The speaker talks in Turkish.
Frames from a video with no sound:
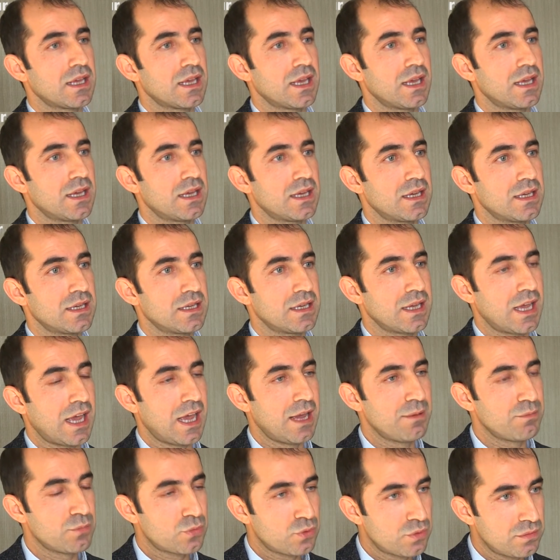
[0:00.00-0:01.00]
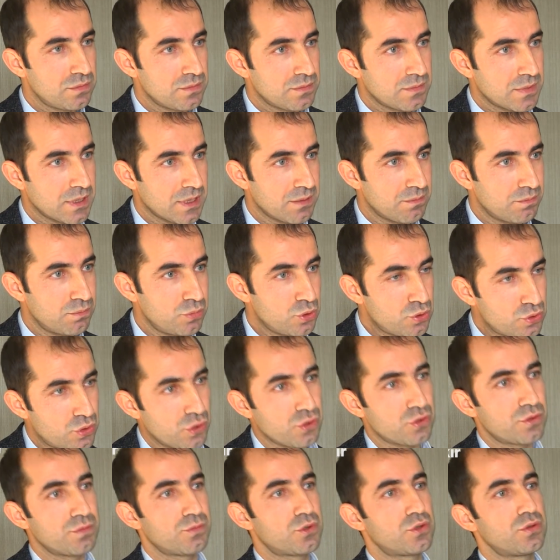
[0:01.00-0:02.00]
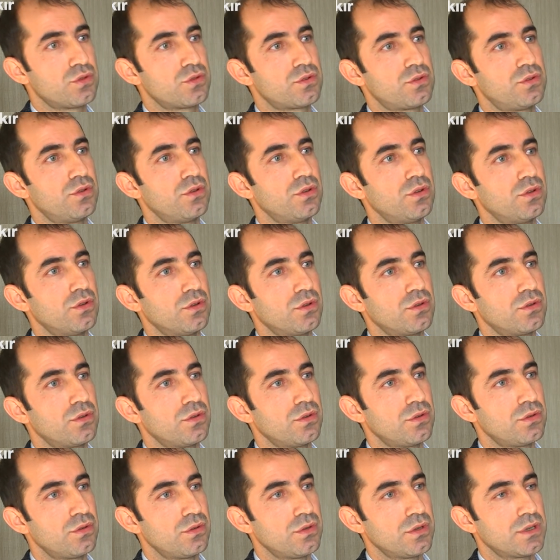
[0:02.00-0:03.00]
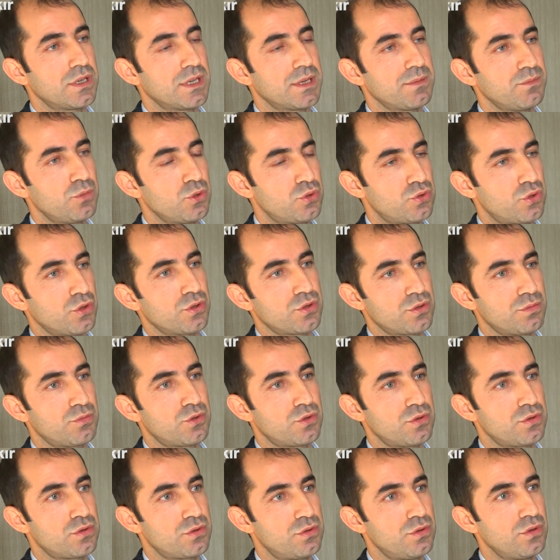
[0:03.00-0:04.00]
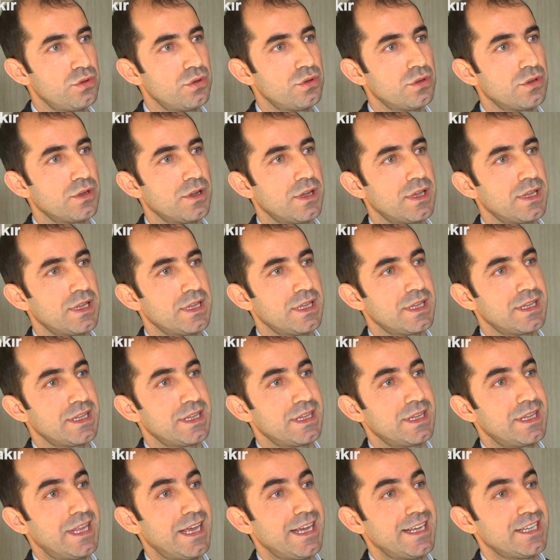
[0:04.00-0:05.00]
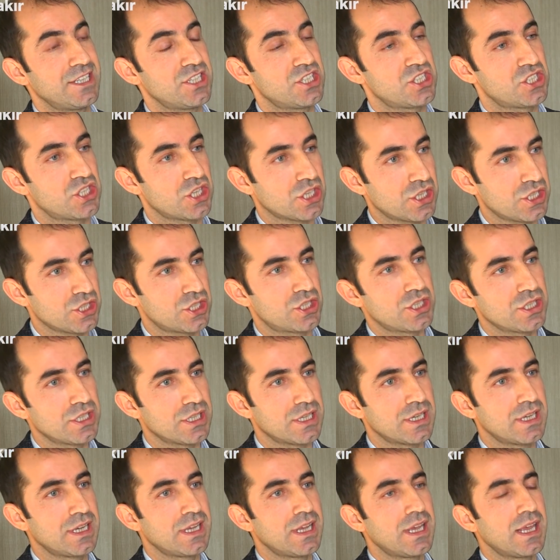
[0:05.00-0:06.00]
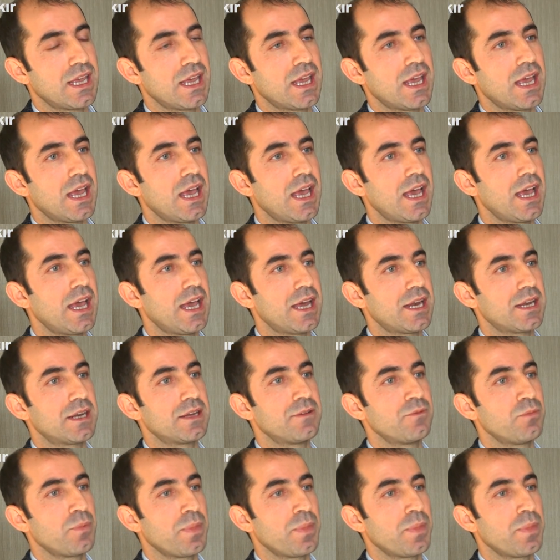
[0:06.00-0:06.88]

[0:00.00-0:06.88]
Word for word: e, hem e, bu çözümsüzlüğü bu çözümsüzlüğüden çıkışı eğer